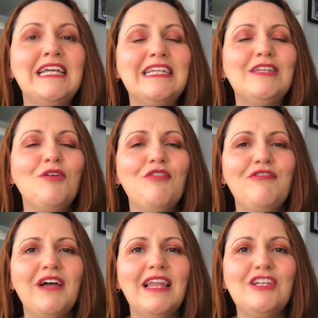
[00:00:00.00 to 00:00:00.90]
Então eu vou
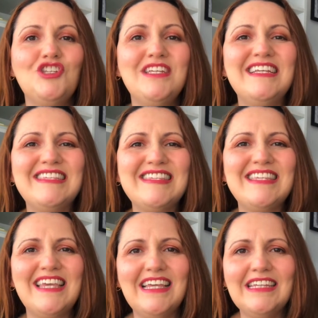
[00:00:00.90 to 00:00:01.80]
falar de
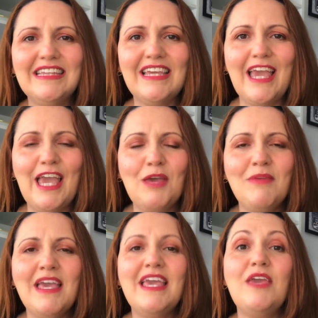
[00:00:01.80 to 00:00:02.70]
skin in the
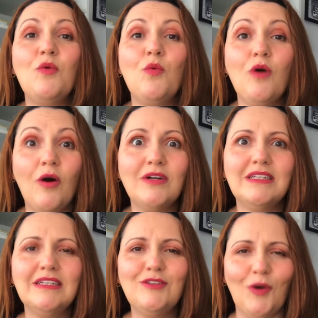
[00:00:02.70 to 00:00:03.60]
game e walk
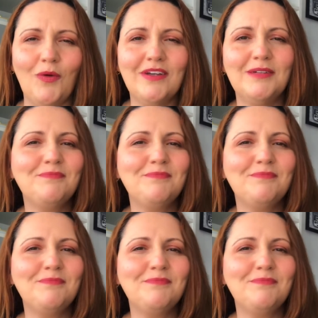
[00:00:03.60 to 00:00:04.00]
the talk.